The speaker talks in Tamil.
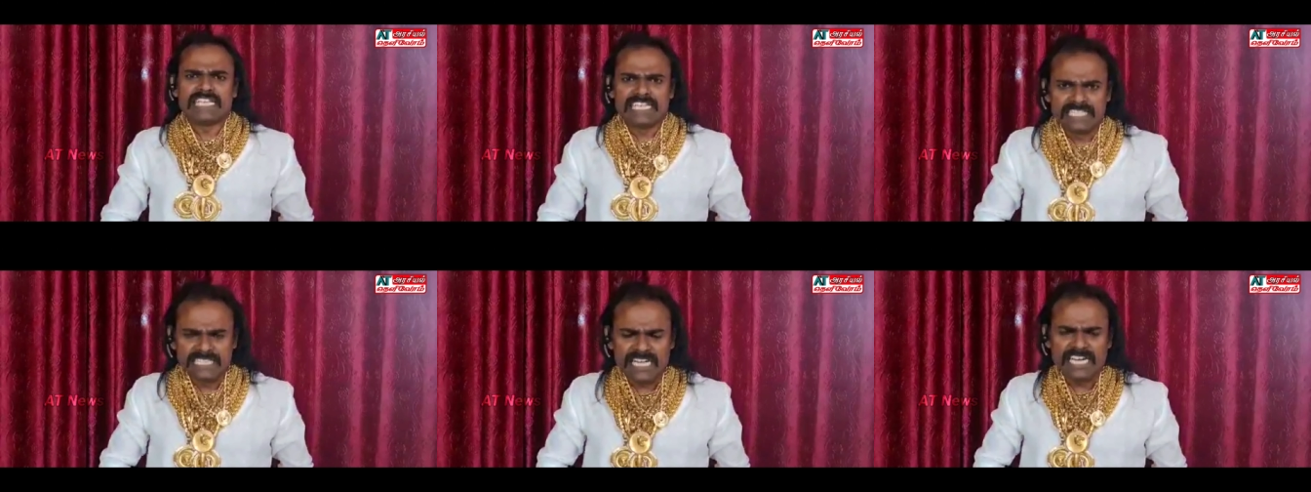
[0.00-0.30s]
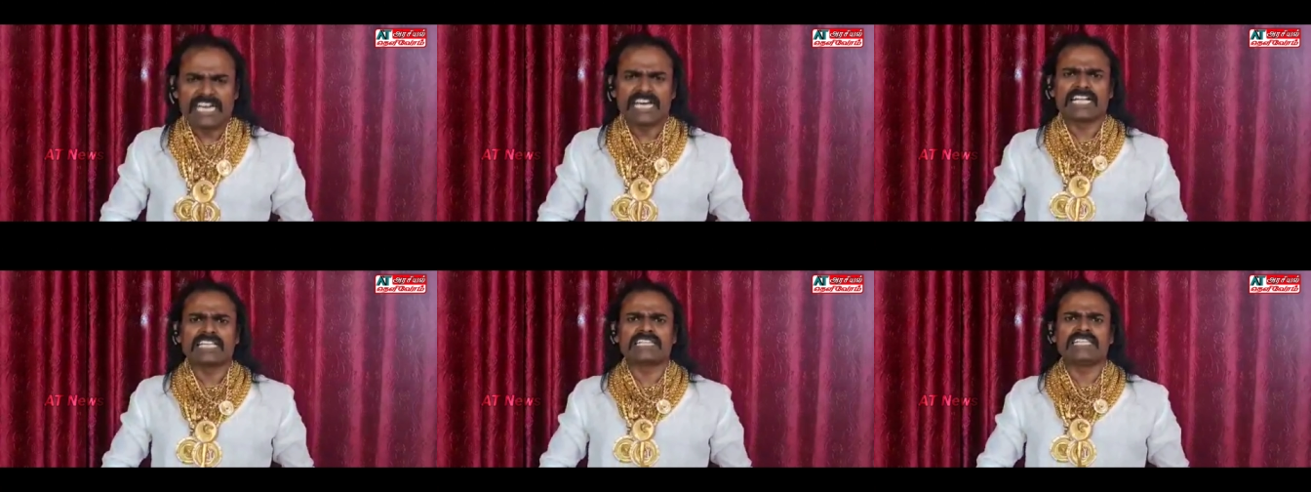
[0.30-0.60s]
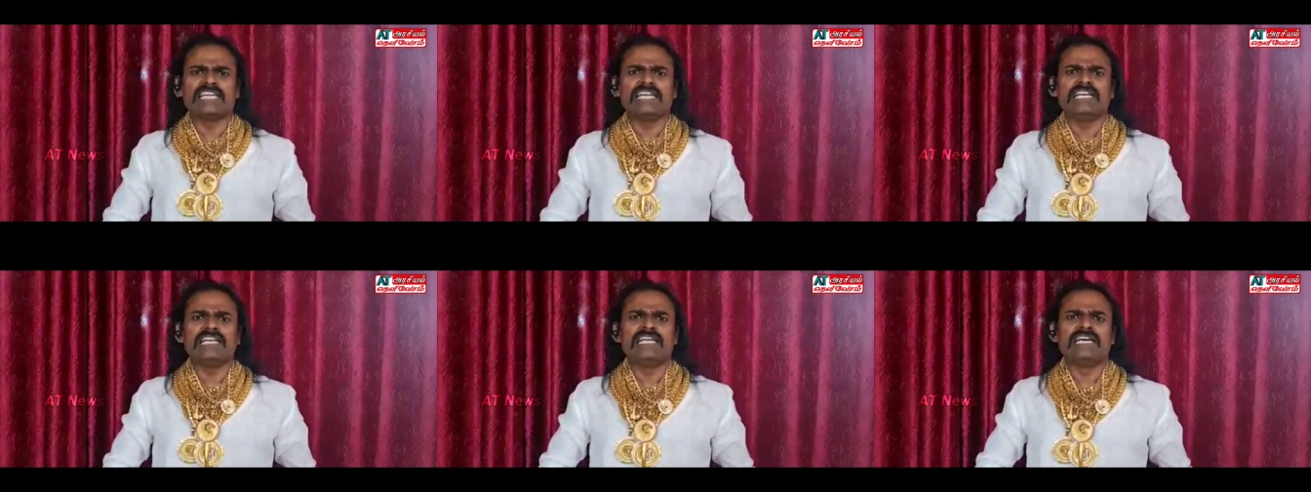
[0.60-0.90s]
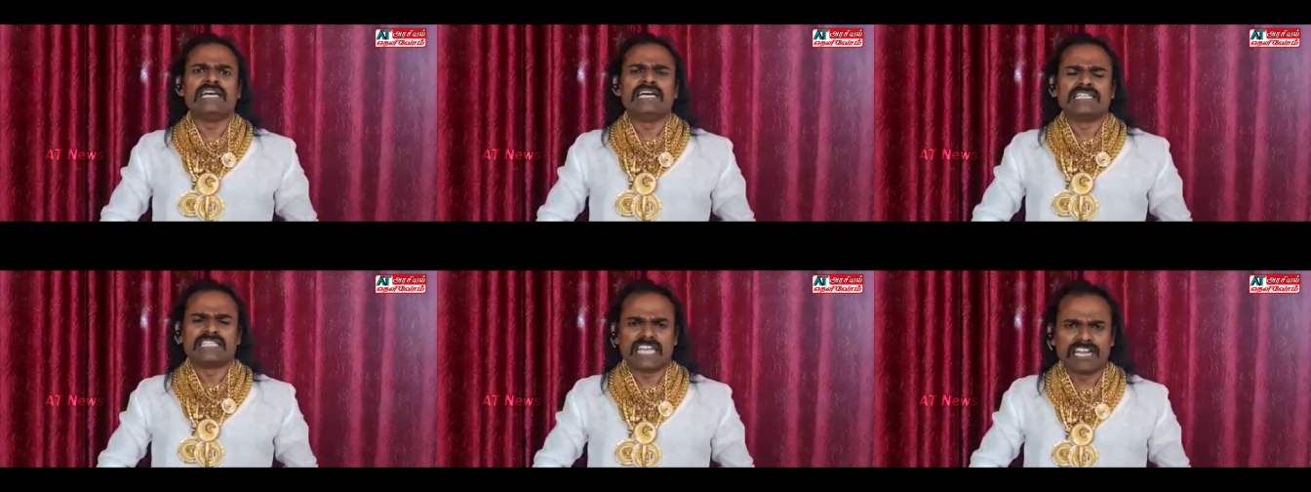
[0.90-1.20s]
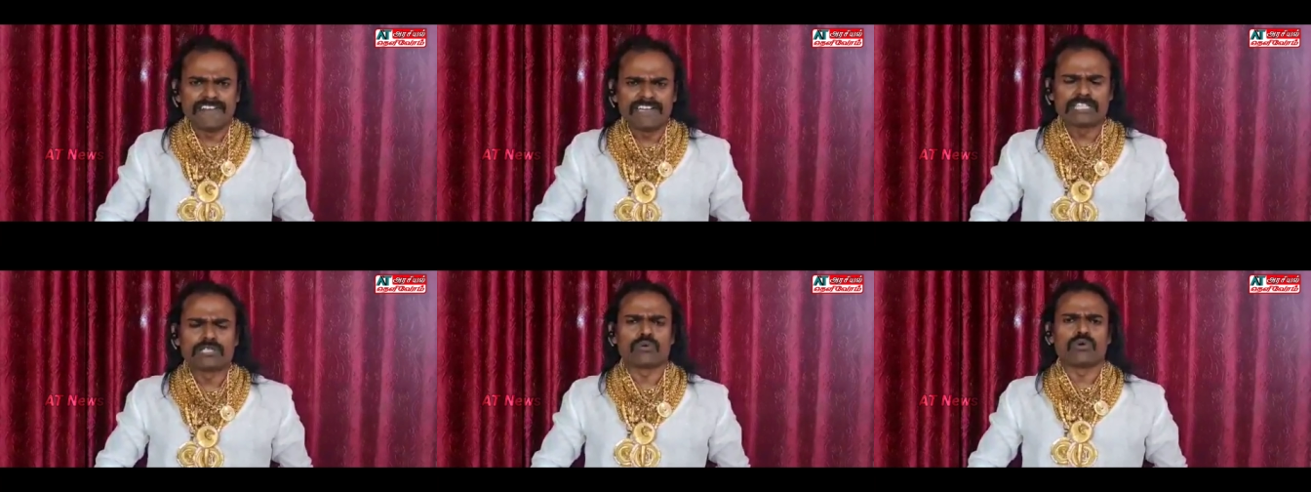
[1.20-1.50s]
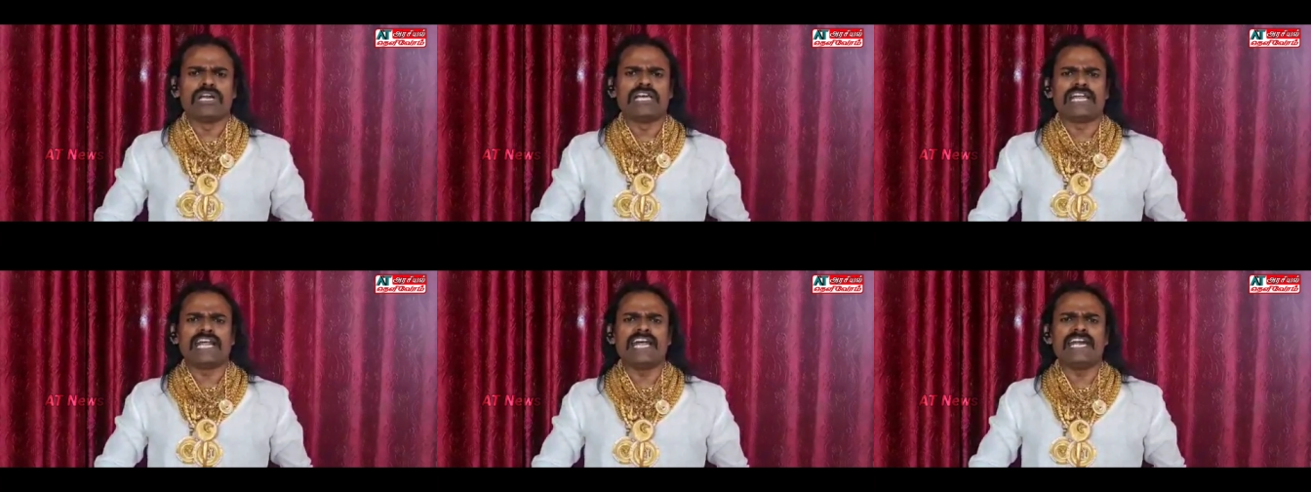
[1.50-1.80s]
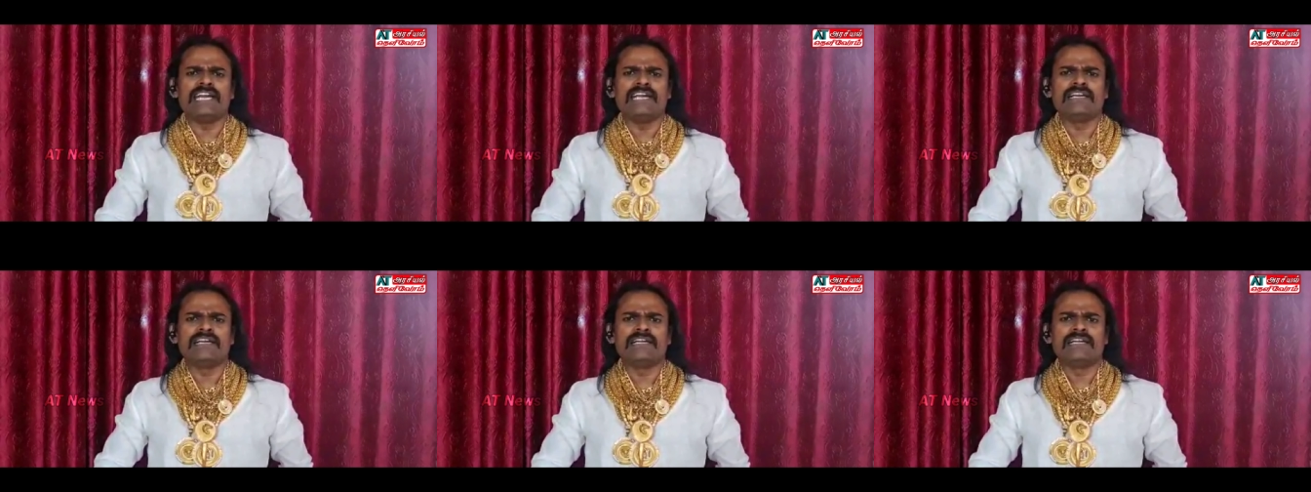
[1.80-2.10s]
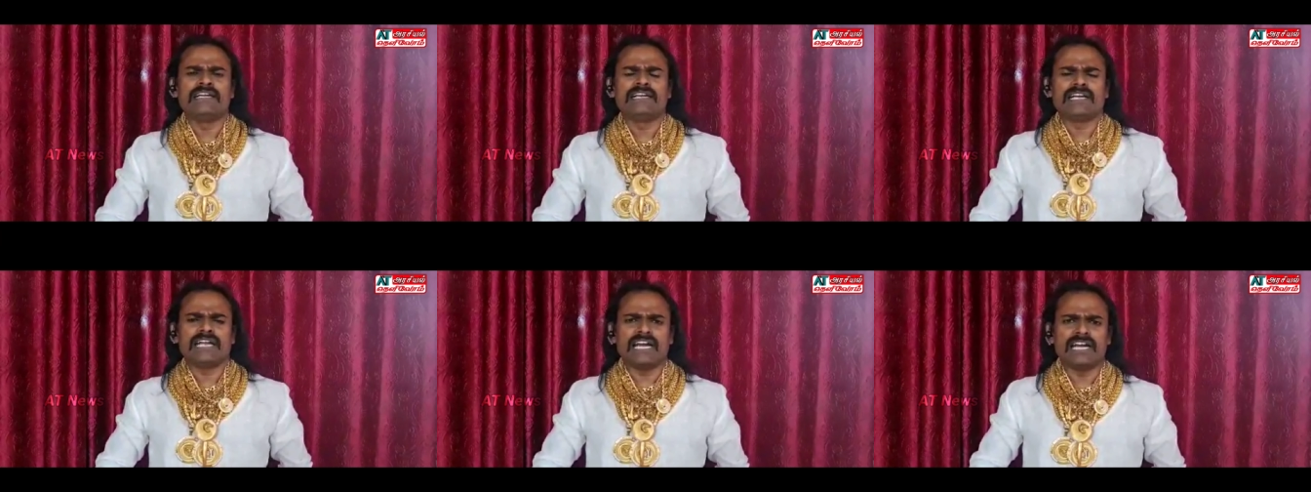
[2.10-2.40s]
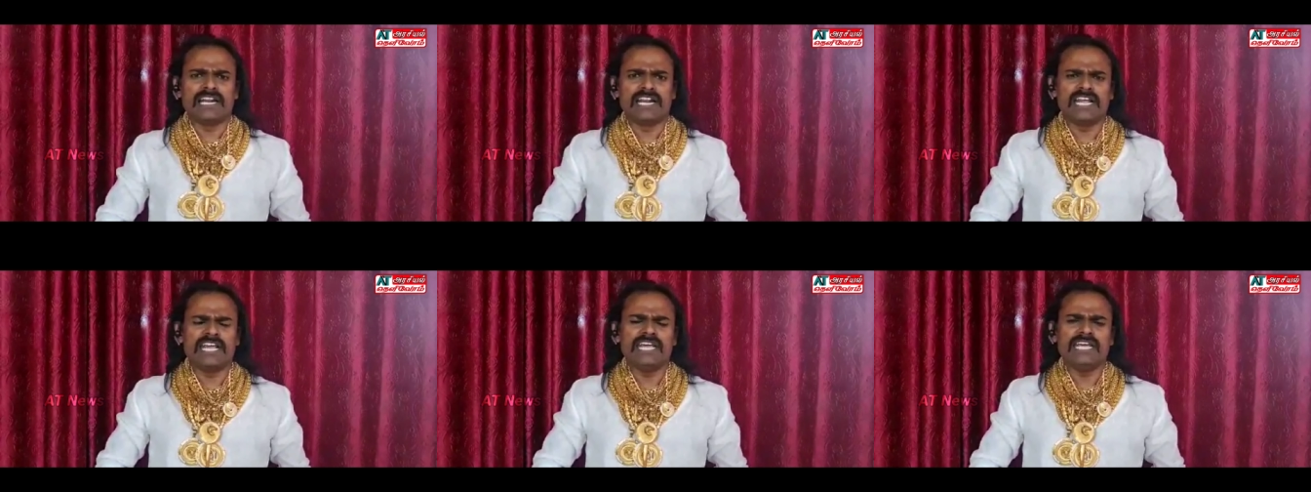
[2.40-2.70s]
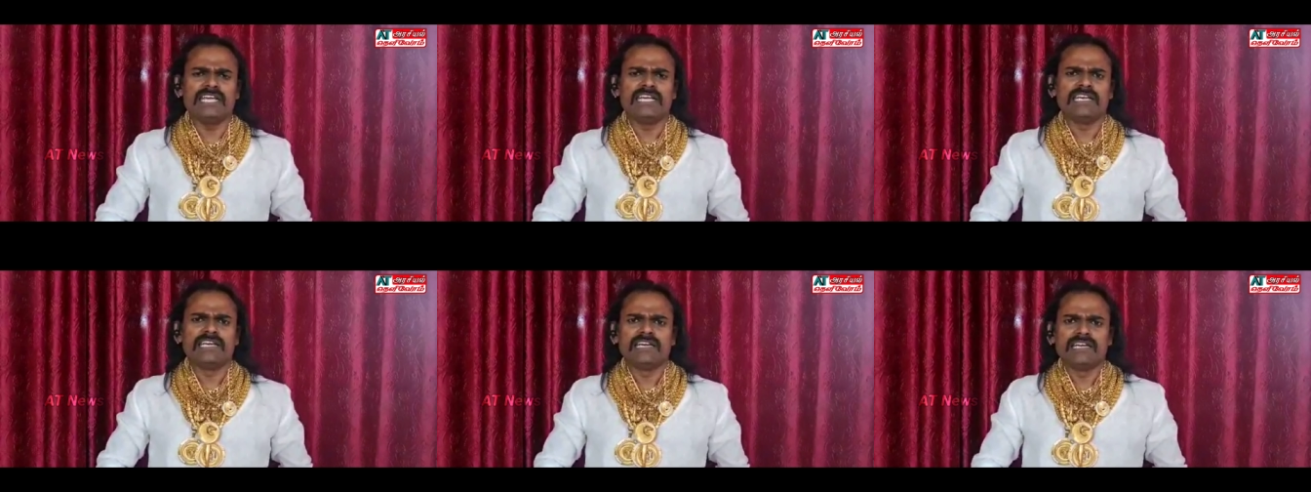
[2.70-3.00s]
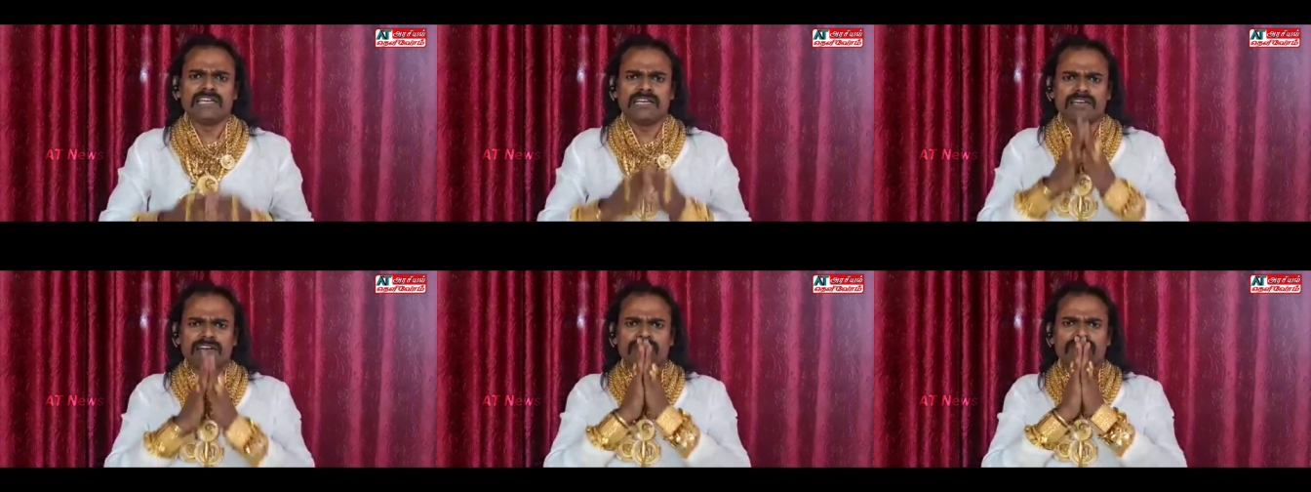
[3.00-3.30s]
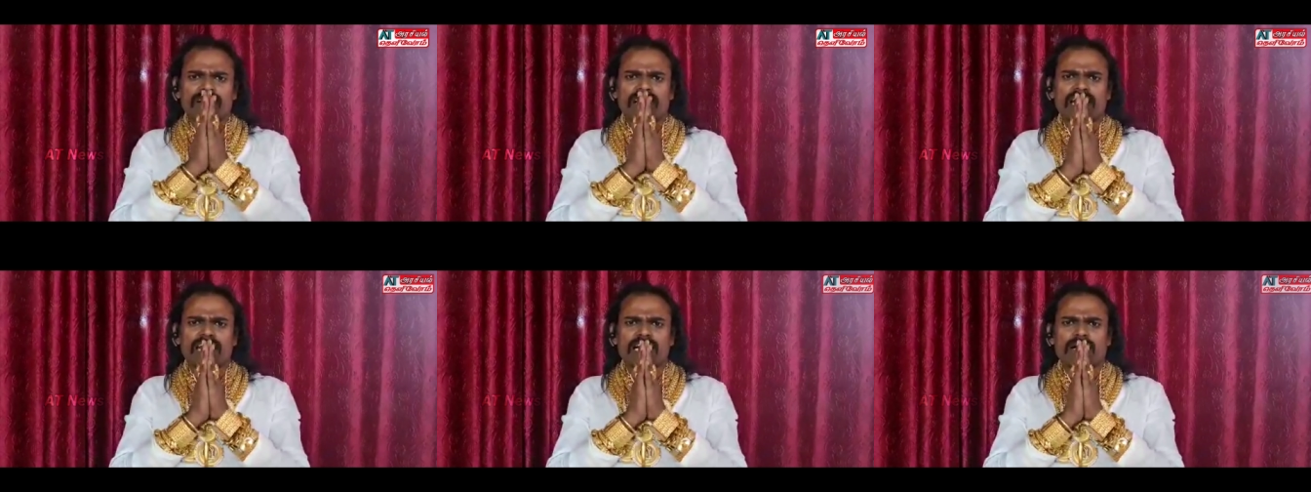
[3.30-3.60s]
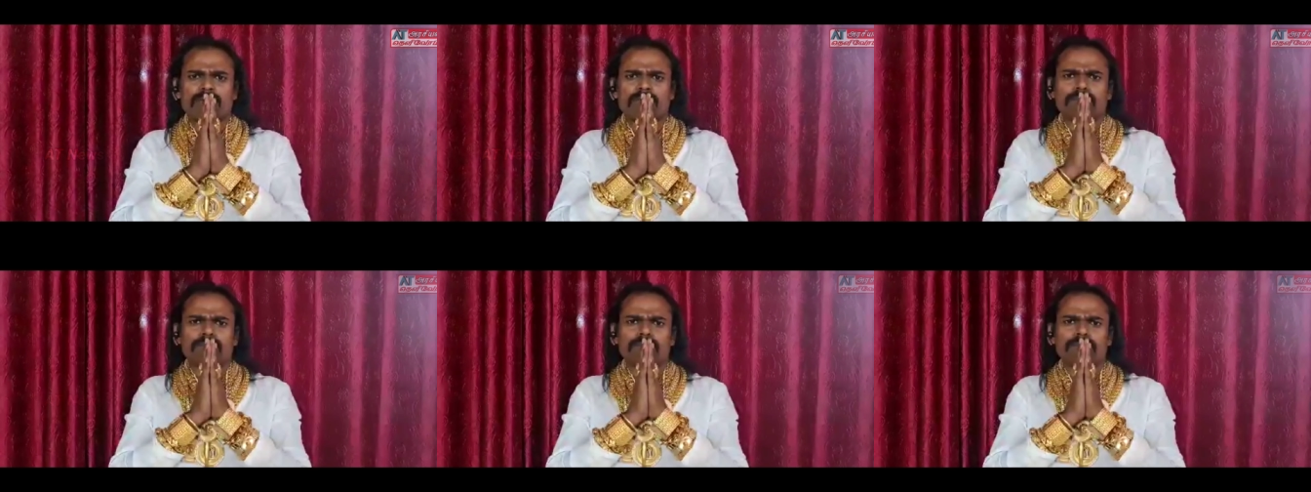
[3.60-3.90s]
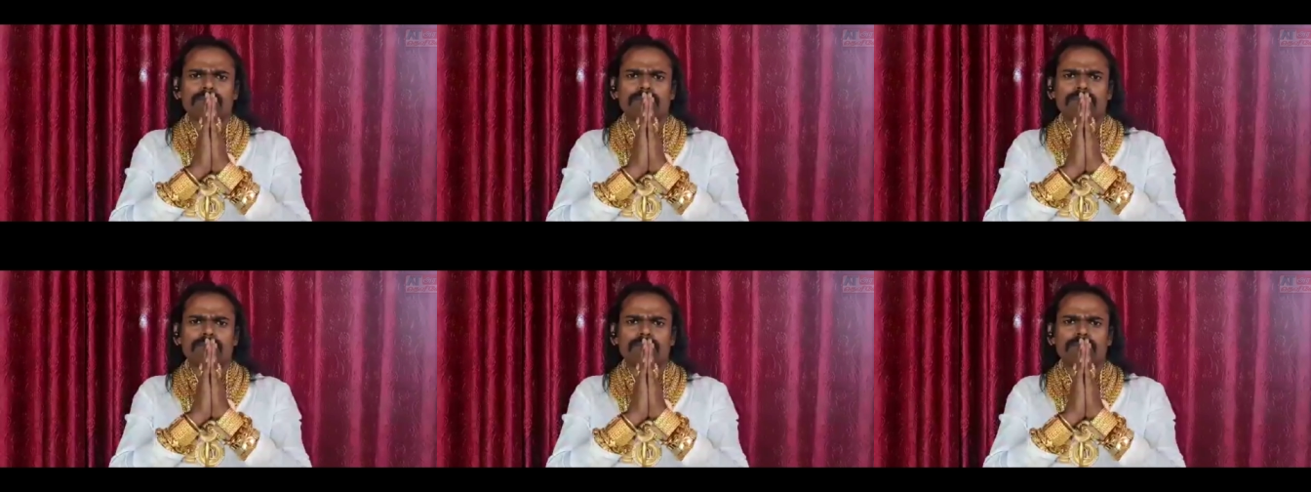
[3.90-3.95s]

இந்த நேரத்தில் தெரிவித்துக் கொள்கிறேன் நன்றி வணக்கம்